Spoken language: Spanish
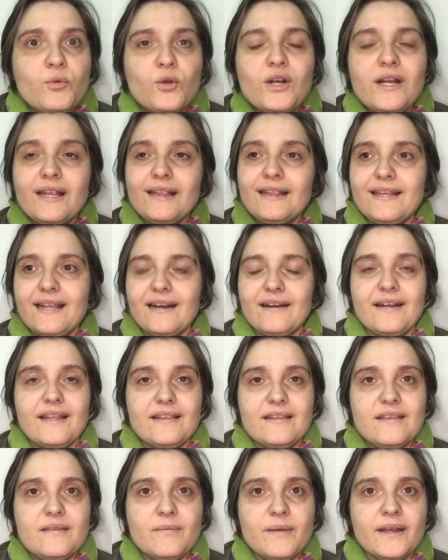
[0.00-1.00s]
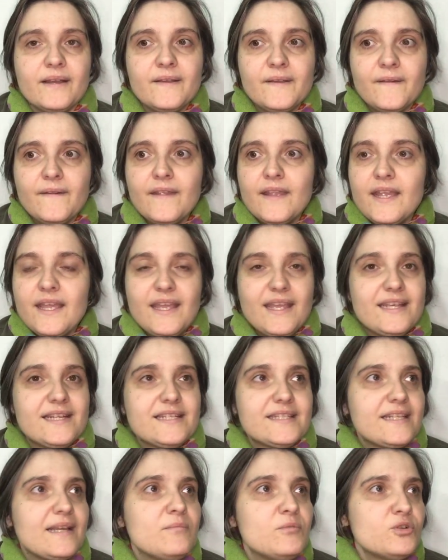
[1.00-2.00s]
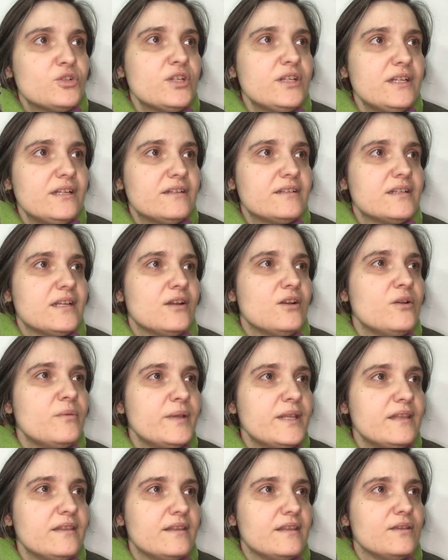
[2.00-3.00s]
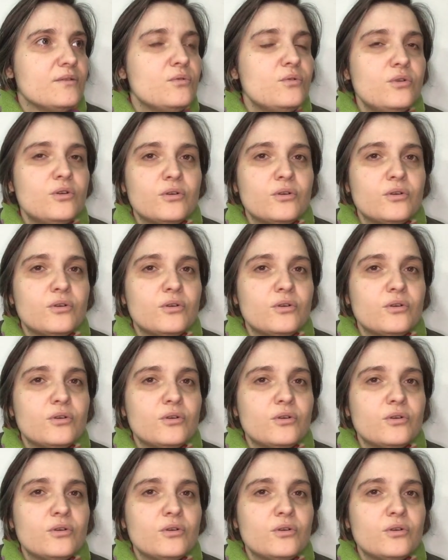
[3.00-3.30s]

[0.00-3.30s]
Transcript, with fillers: por la alternativa. Estamos en el siglo XXI,